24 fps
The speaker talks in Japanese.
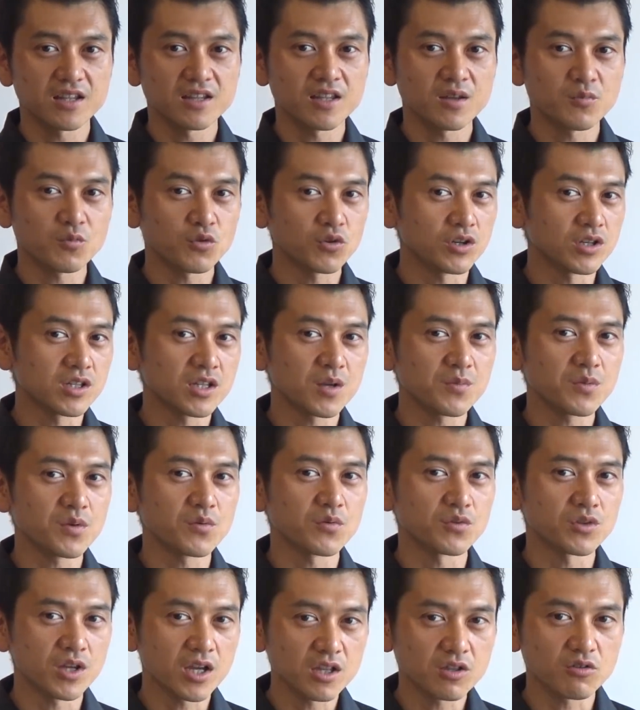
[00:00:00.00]
でも痛み
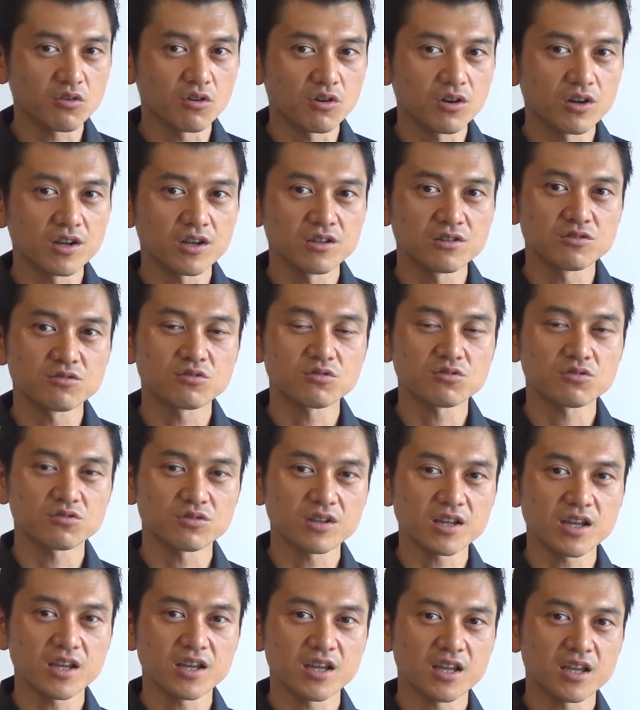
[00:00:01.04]
もないということ
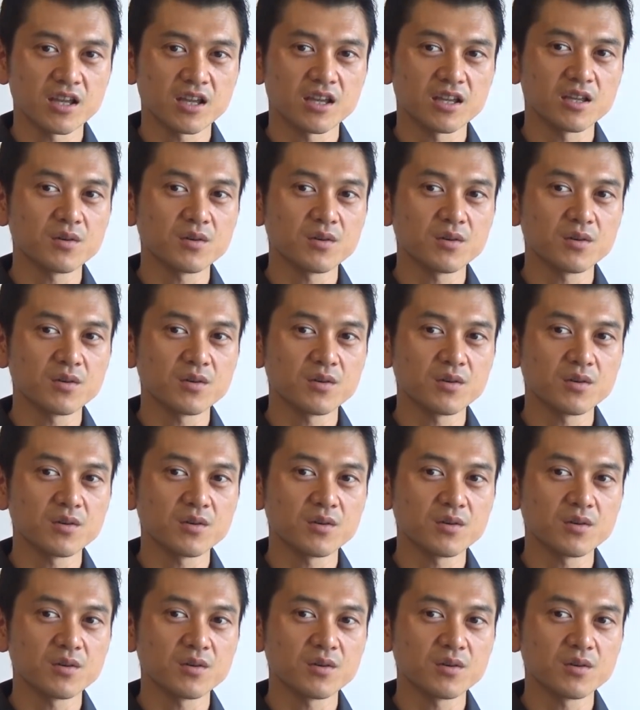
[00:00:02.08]
で、